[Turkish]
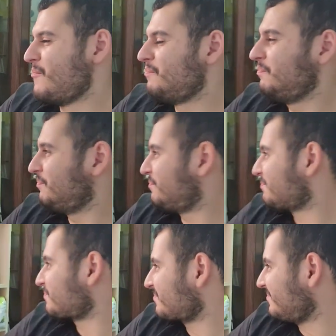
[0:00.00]
Senin
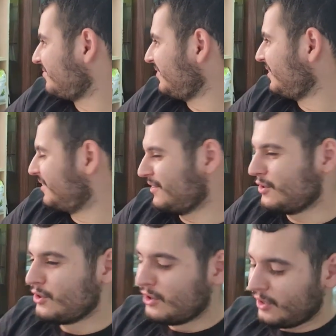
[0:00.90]
başına geldi benim
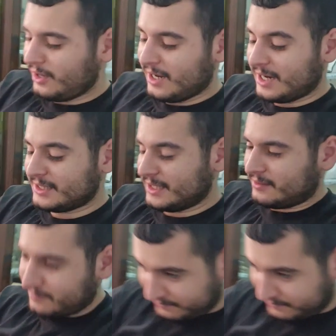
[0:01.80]
gelmesin. Arkadaşlar